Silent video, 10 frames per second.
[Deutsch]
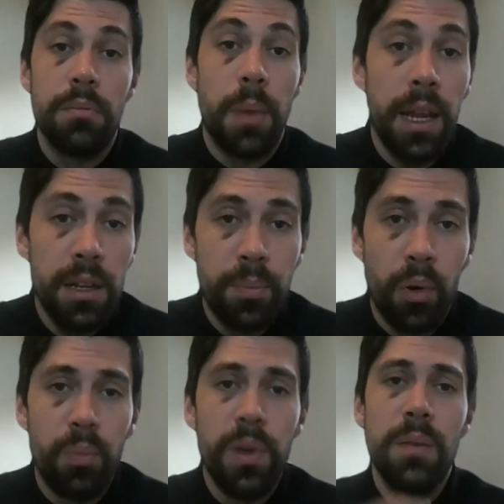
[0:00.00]
Meine
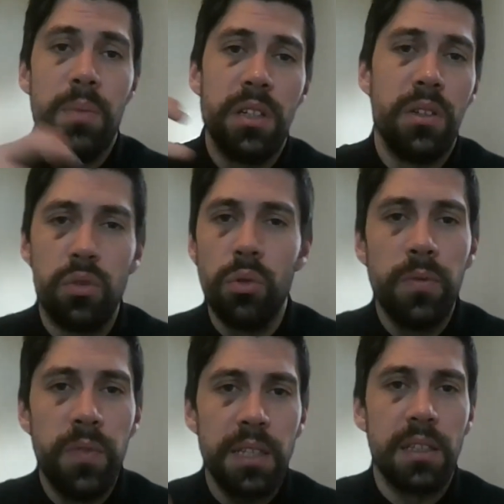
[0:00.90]
Probleme sind
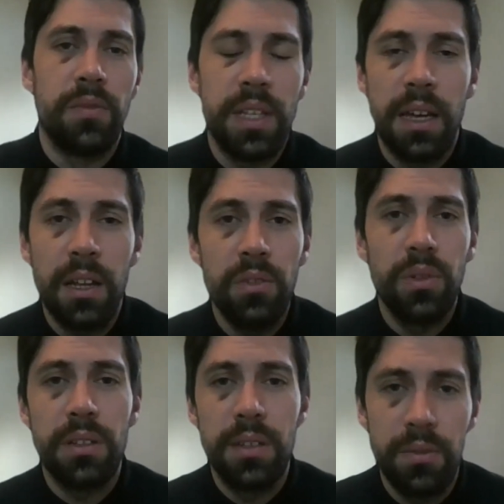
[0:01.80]
so wichtig, wie kannst du
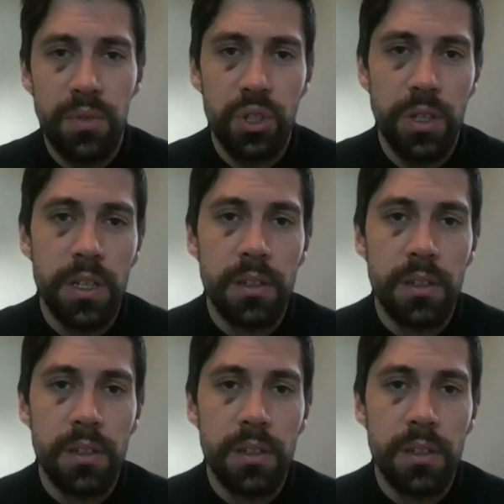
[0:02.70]
das nicht verstehen?